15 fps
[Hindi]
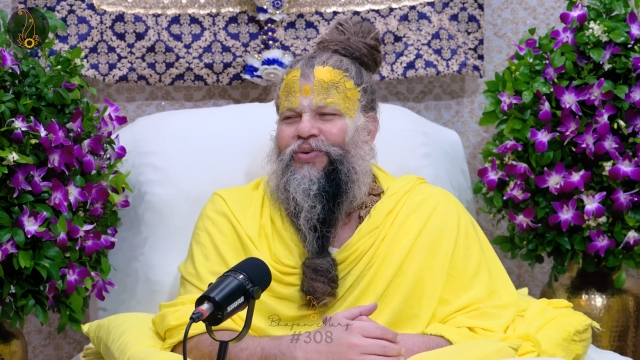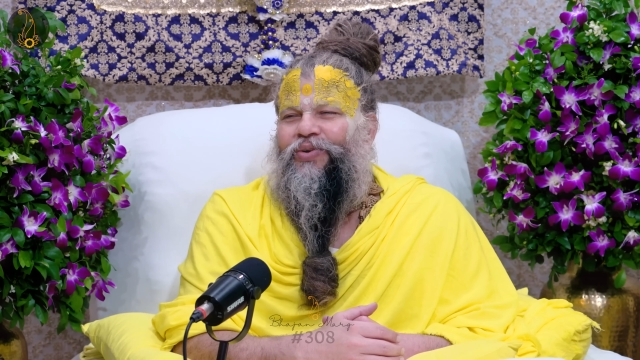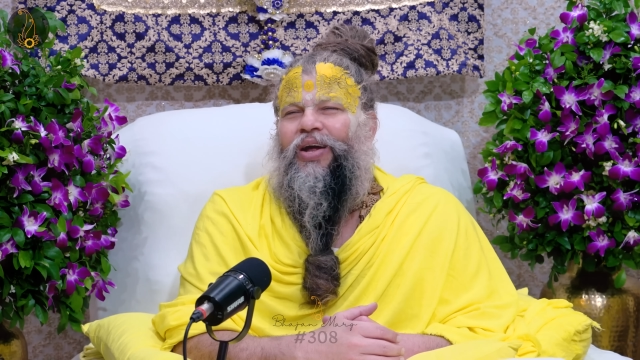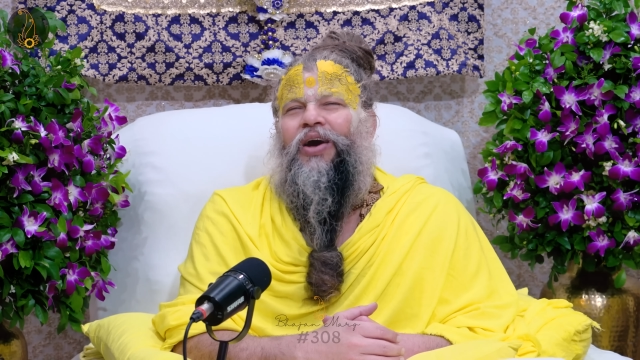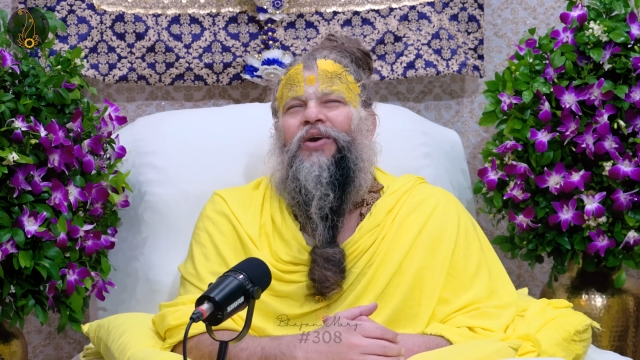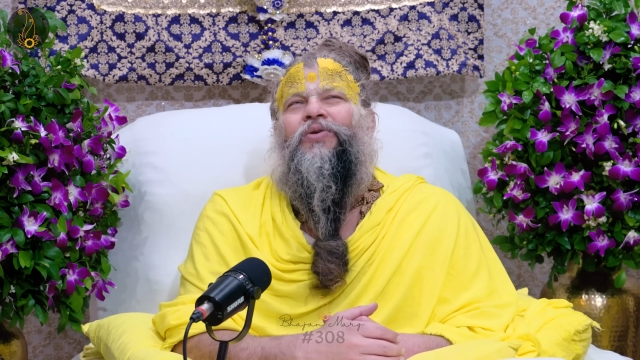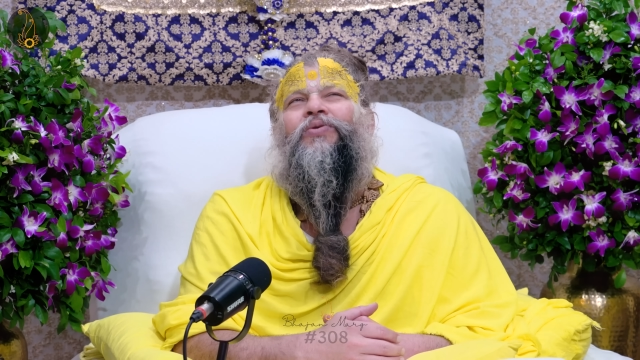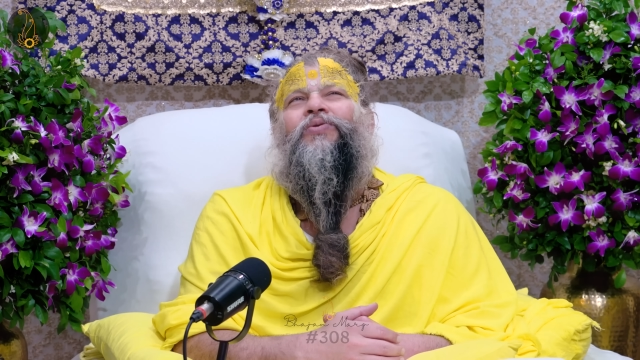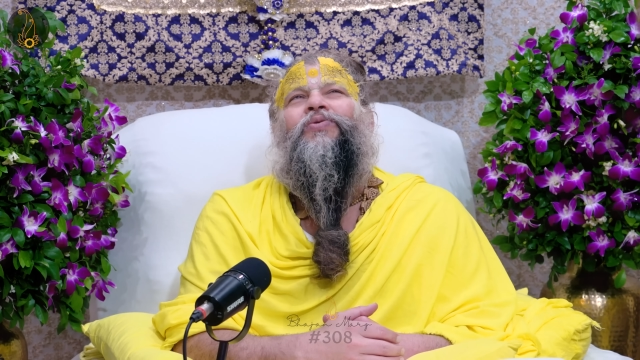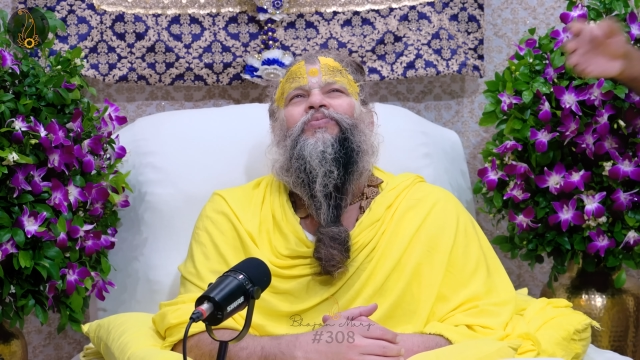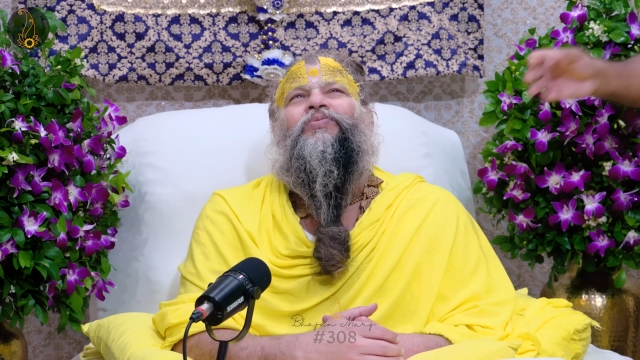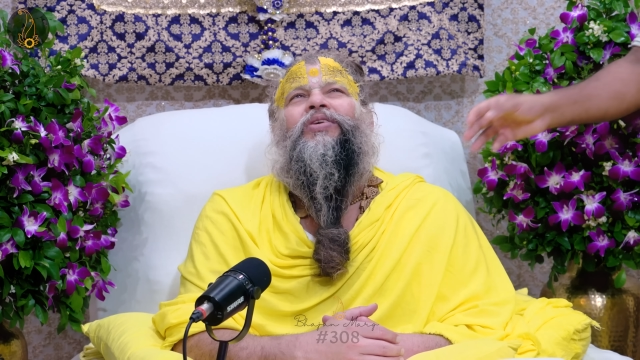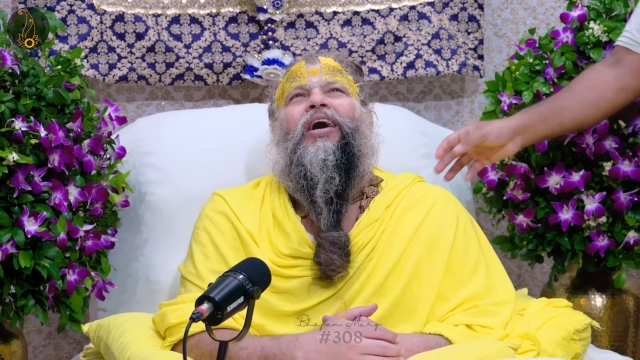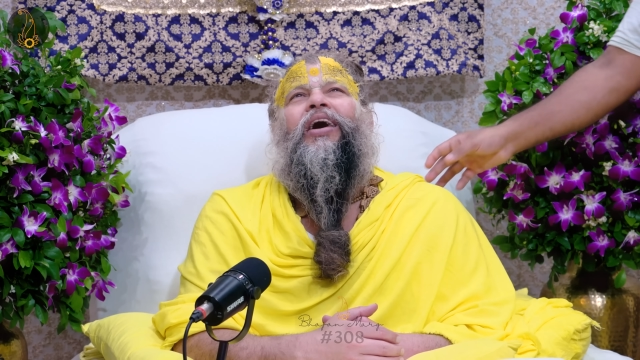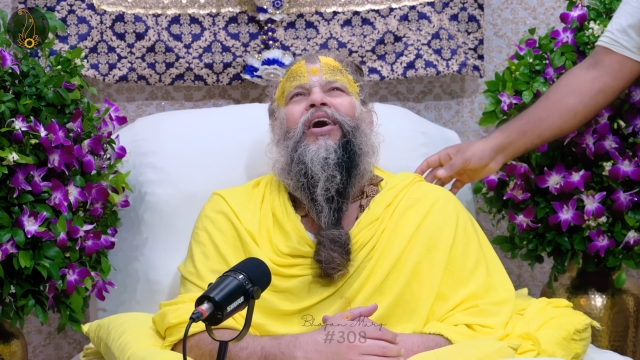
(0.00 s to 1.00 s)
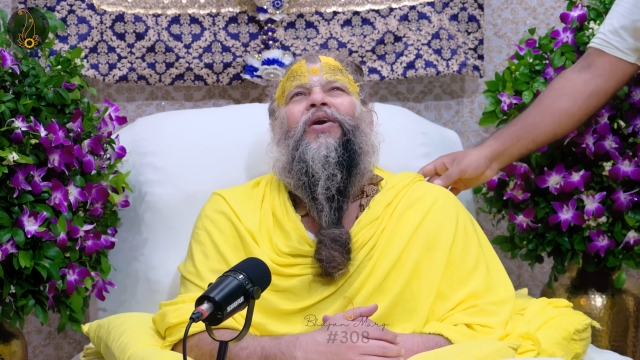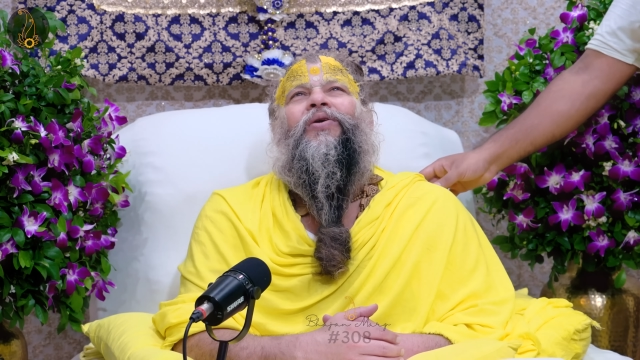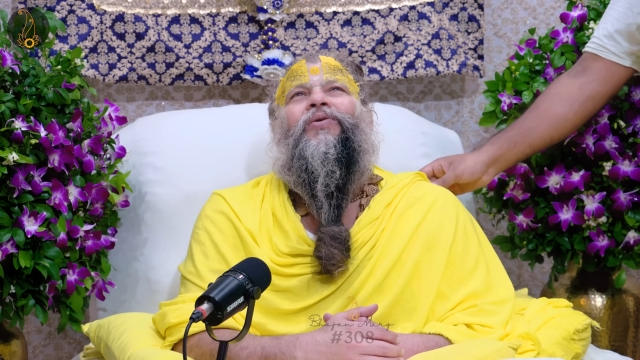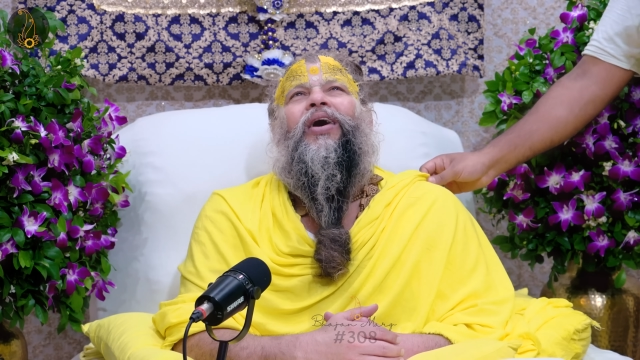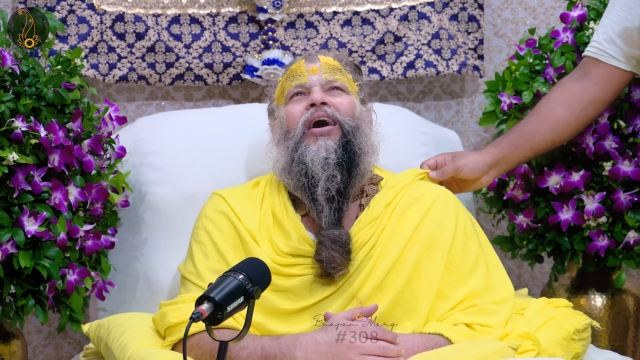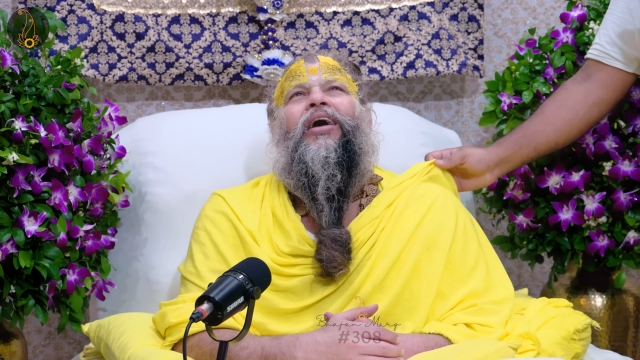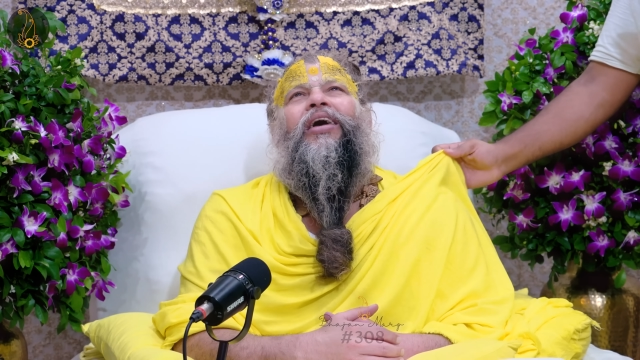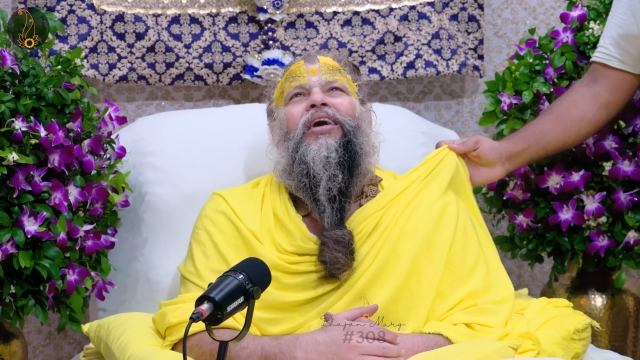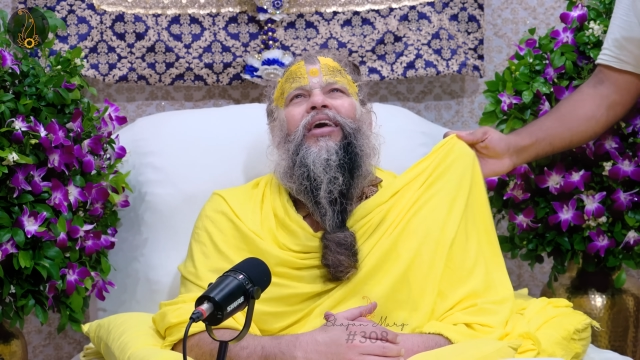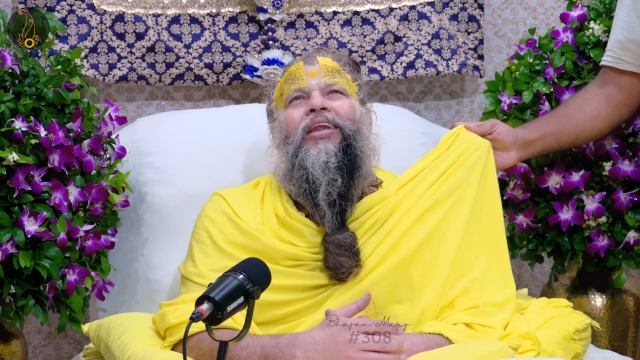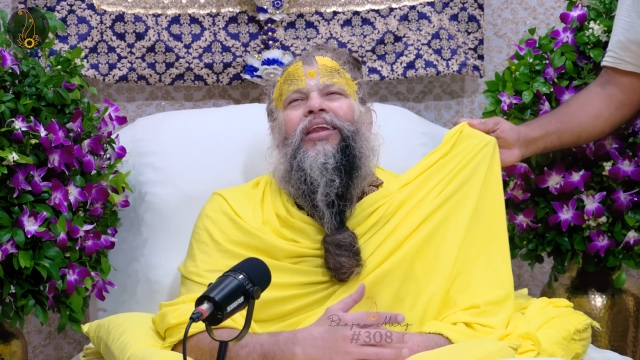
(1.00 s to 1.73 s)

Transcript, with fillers: हो रहा है रूप छाया हुआ है